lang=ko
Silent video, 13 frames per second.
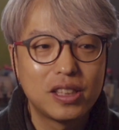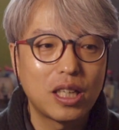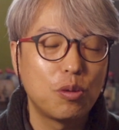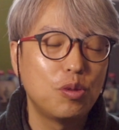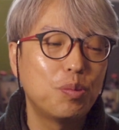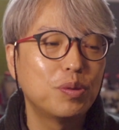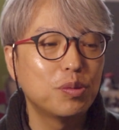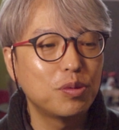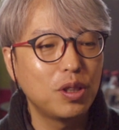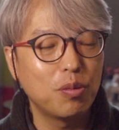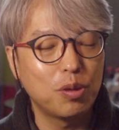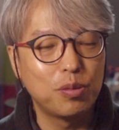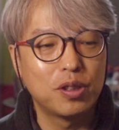자,
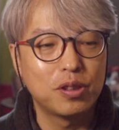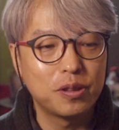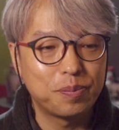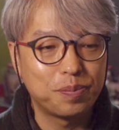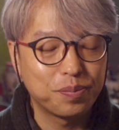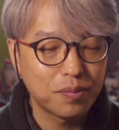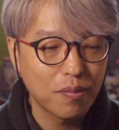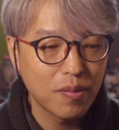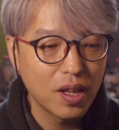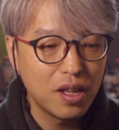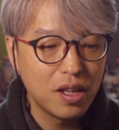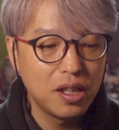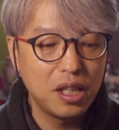윗부분에 보면은
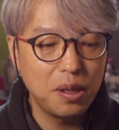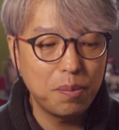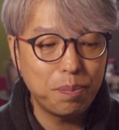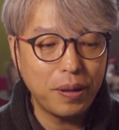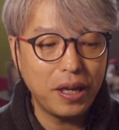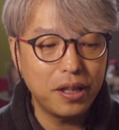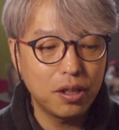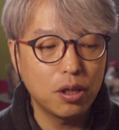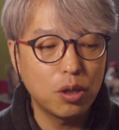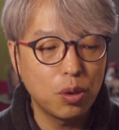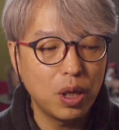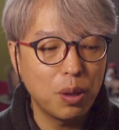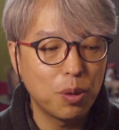이
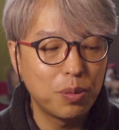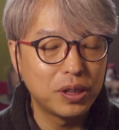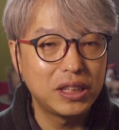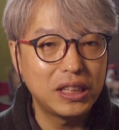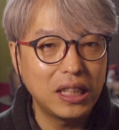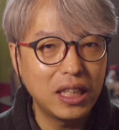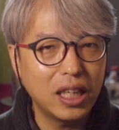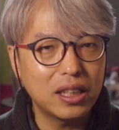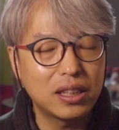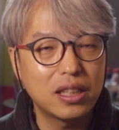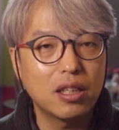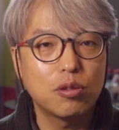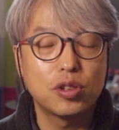패더에 보면
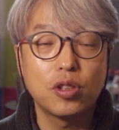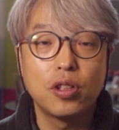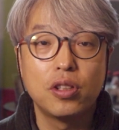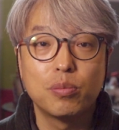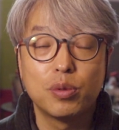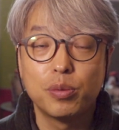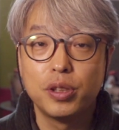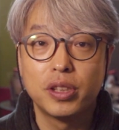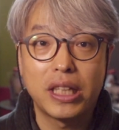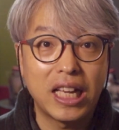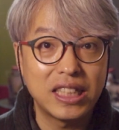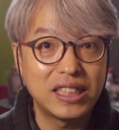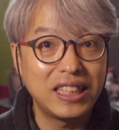셀렉트라고 써 있는 부분이
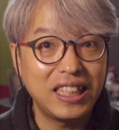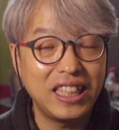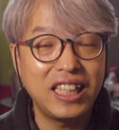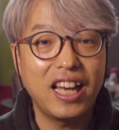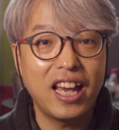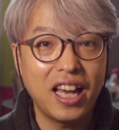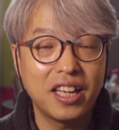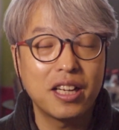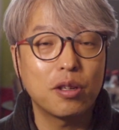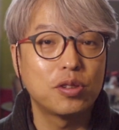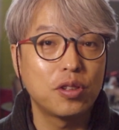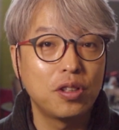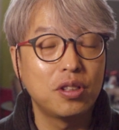있어요.
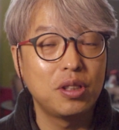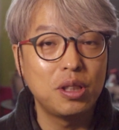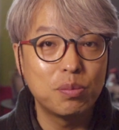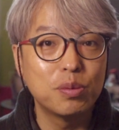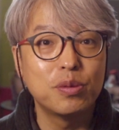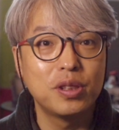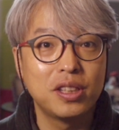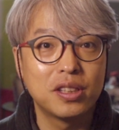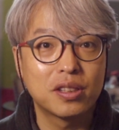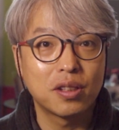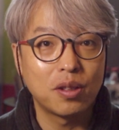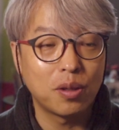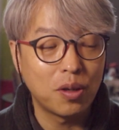SEL이라고 써 있는 이 부분이
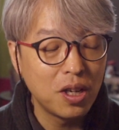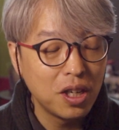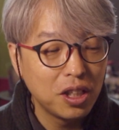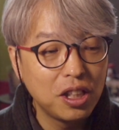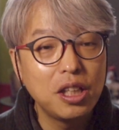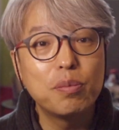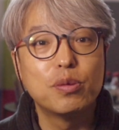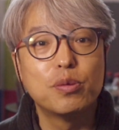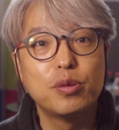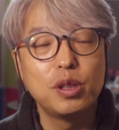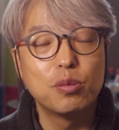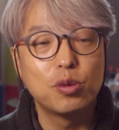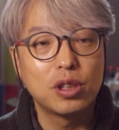있어요. 이
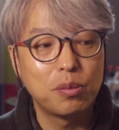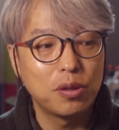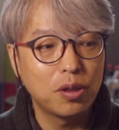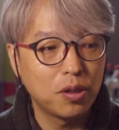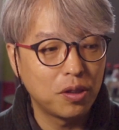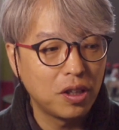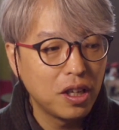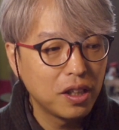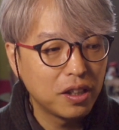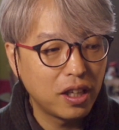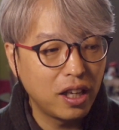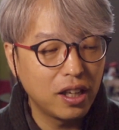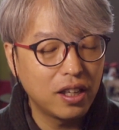부분이 뭐냐면
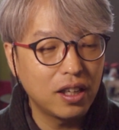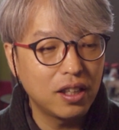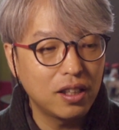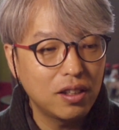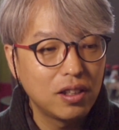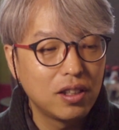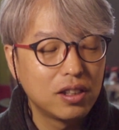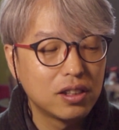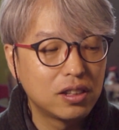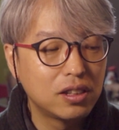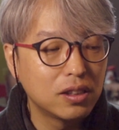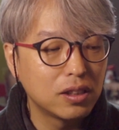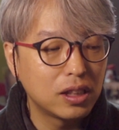내가
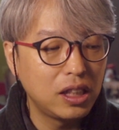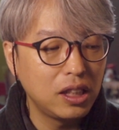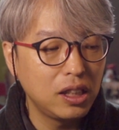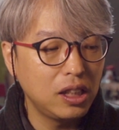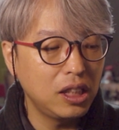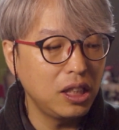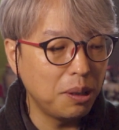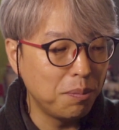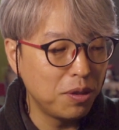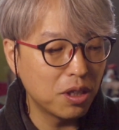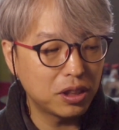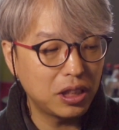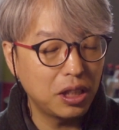이 입력